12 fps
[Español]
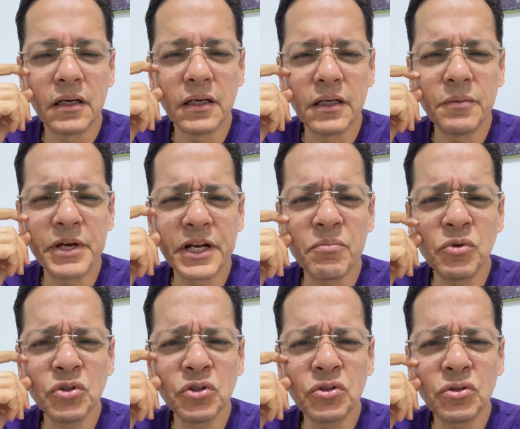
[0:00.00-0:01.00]
Y me
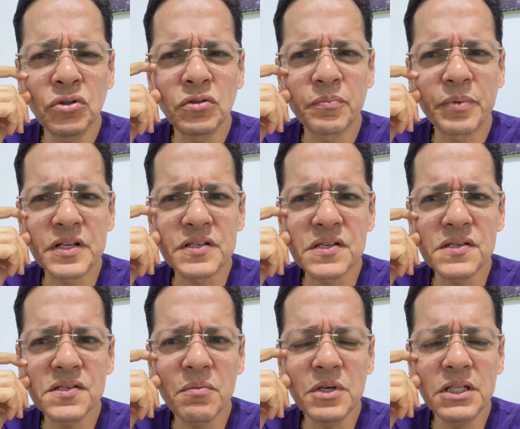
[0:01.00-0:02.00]
remonto
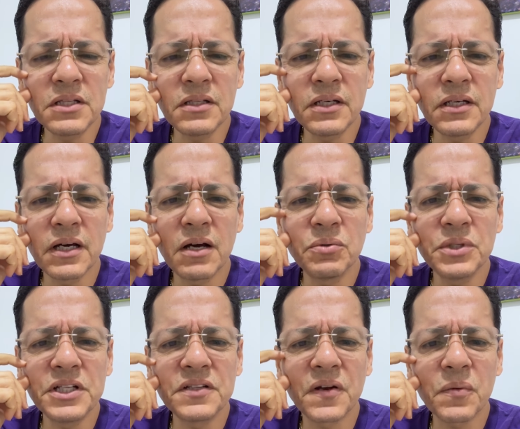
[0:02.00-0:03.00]
precisamente a
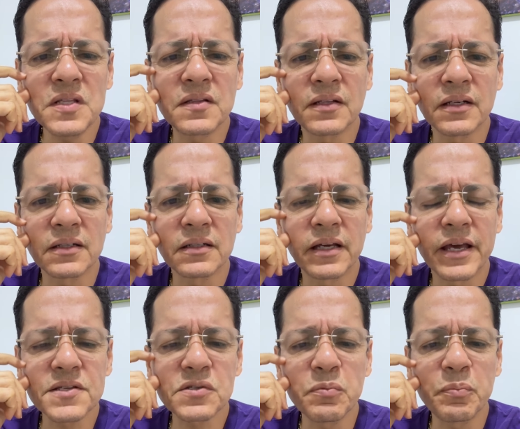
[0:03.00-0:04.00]
una entrevista que
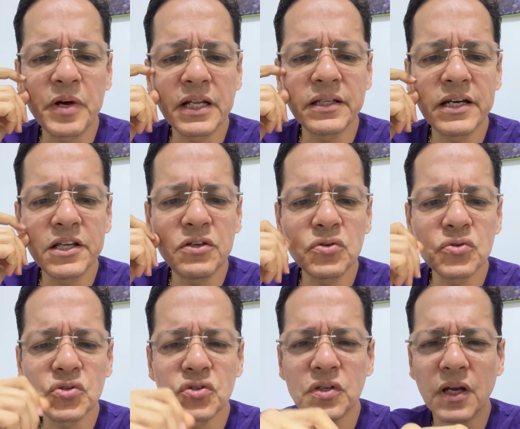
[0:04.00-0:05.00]
hace un par de
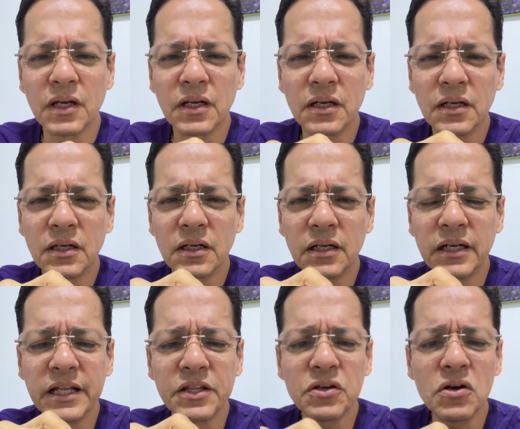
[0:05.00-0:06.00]
años
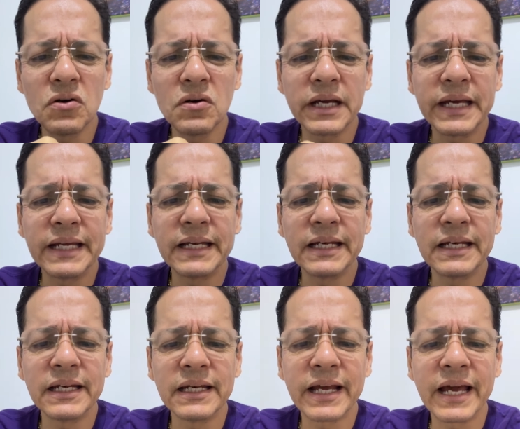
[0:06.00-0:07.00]
le dio
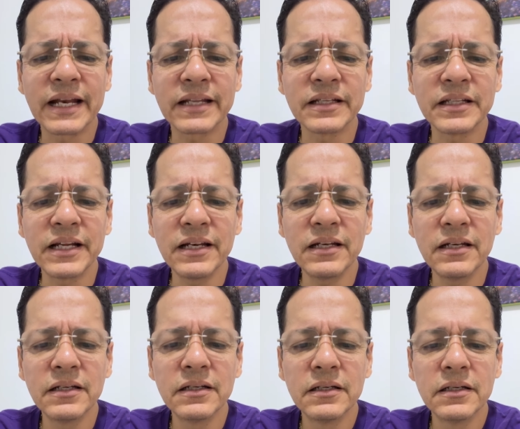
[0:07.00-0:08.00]
el
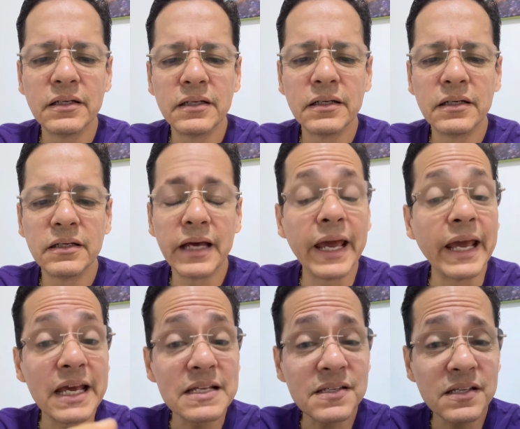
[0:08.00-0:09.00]
cardenal
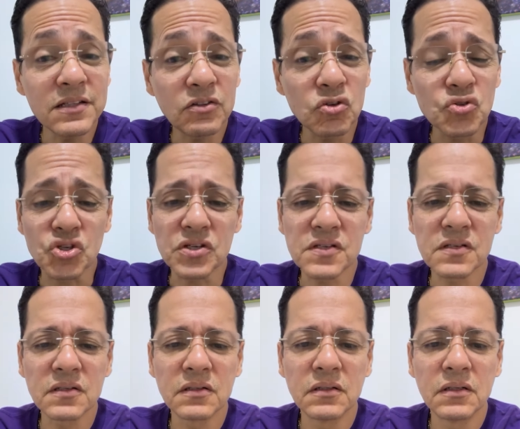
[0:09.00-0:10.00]
en ese entonces,
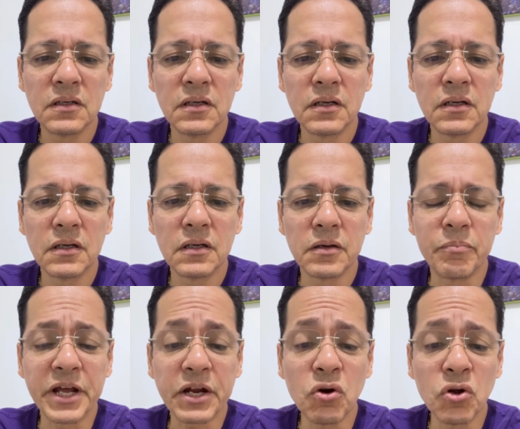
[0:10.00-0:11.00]

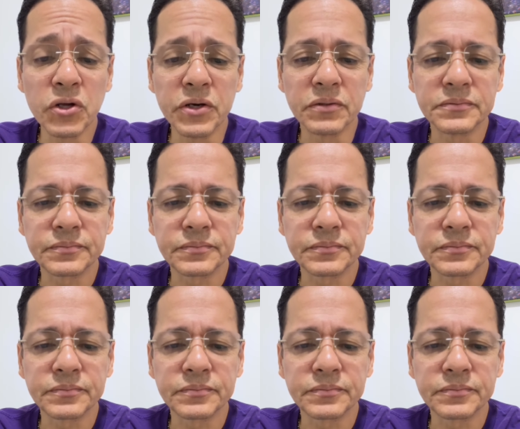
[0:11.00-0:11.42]
Bergoglio,